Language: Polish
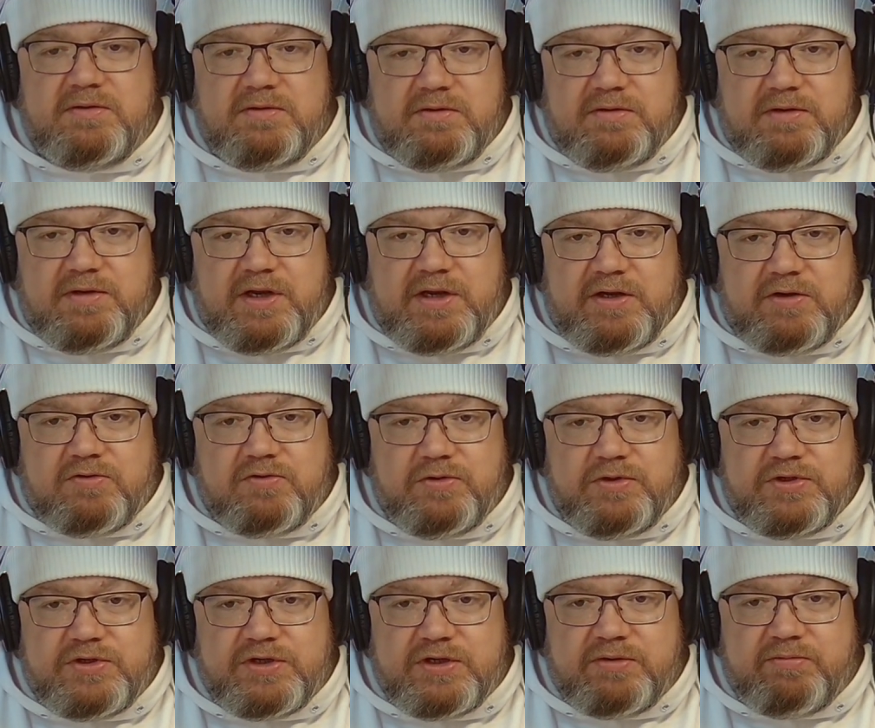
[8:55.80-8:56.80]

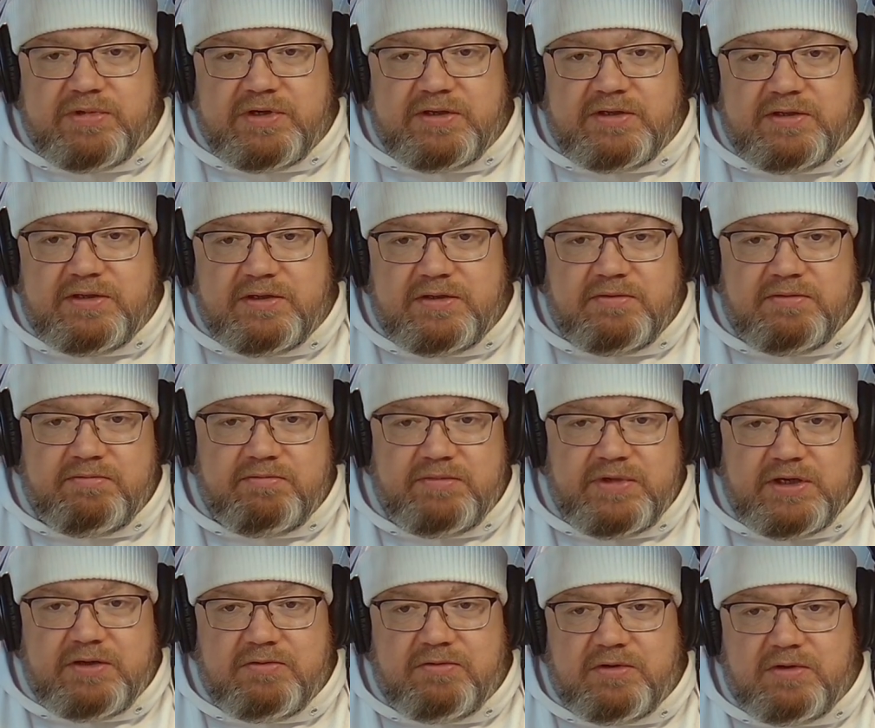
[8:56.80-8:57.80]
lajkujcie, będę
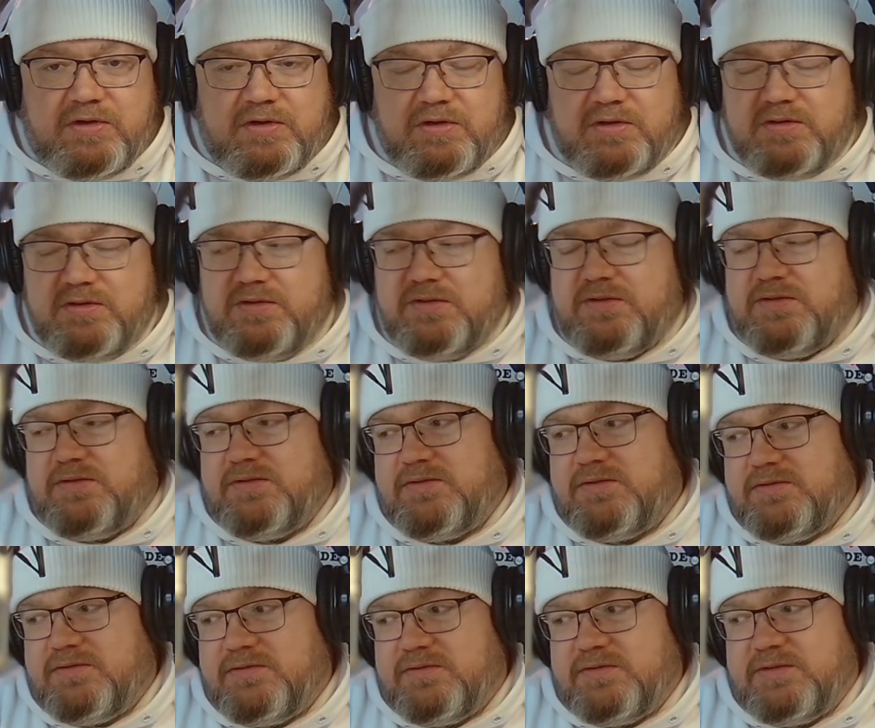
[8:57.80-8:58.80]
miał ogląd
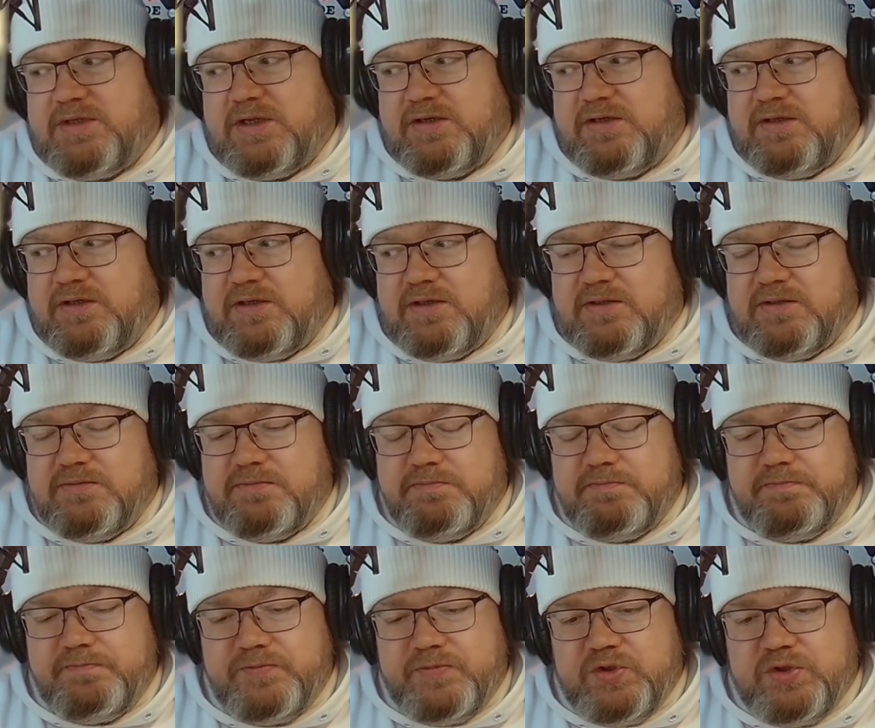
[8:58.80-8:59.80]
na ile
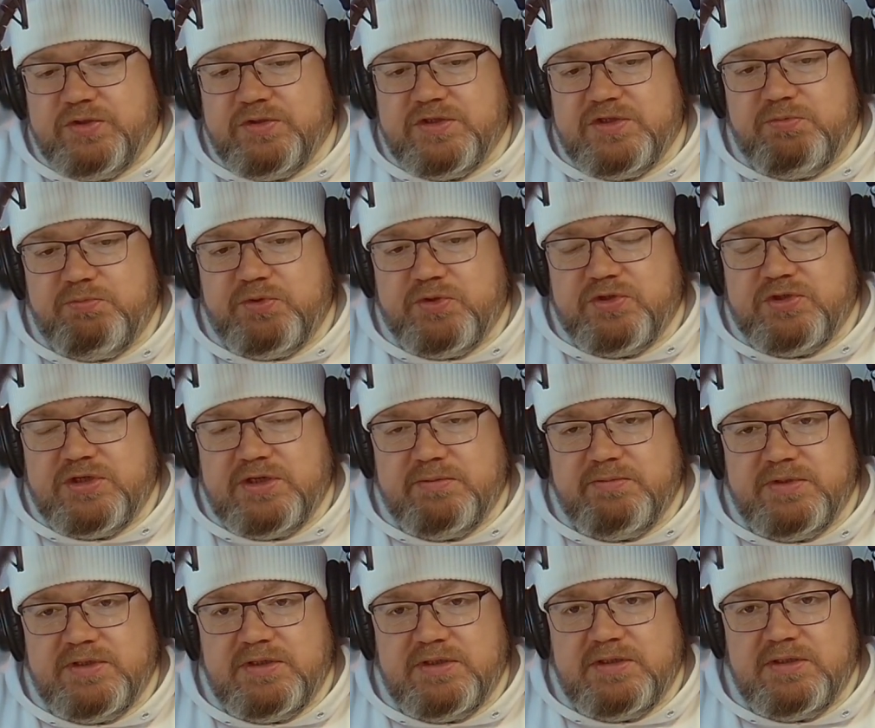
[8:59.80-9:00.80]
to jest
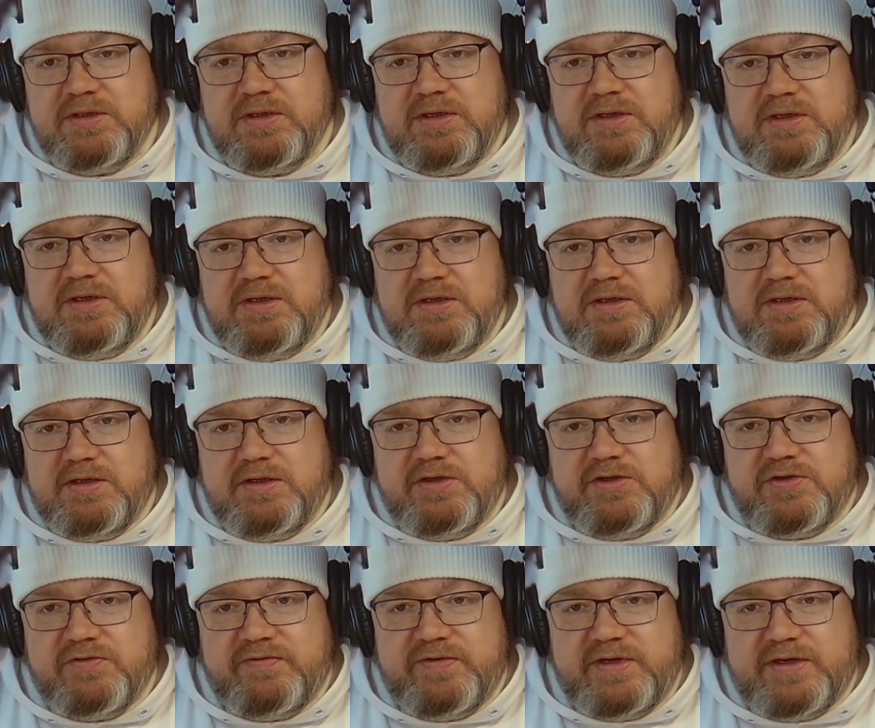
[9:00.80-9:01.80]
potrzebne i
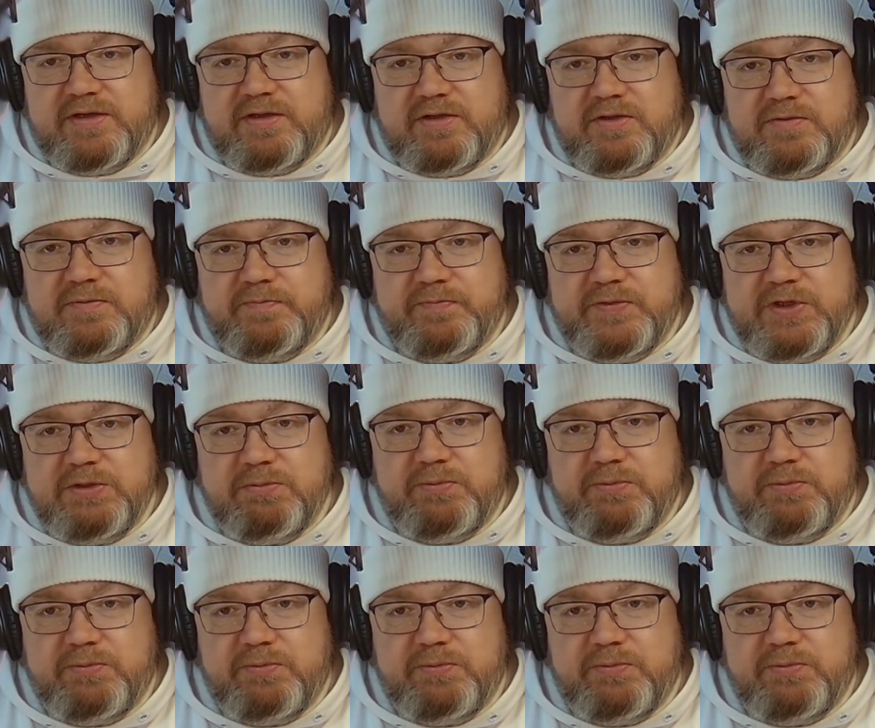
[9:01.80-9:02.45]
czy warto ten